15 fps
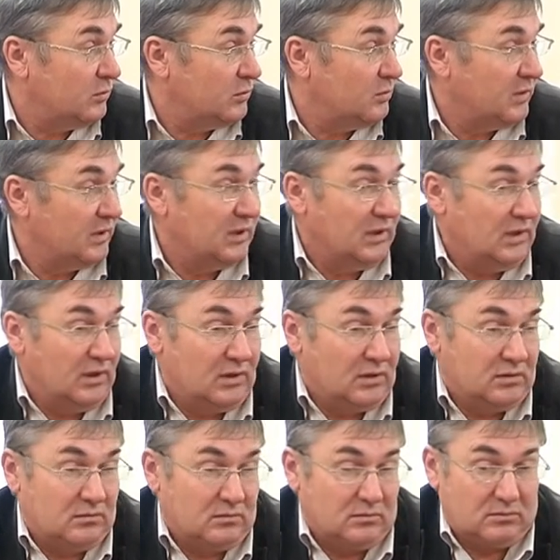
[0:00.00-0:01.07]
И вот мы
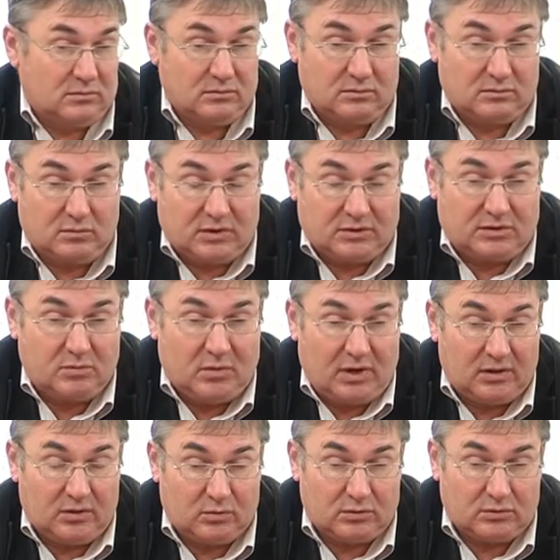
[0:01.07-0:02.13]
ну,
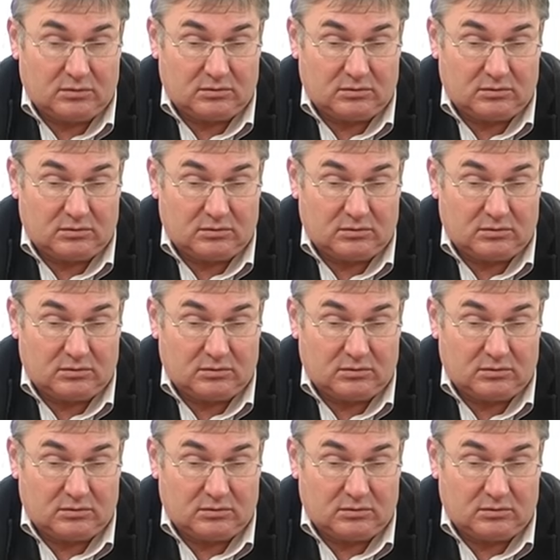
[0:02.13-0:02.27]
максимально вот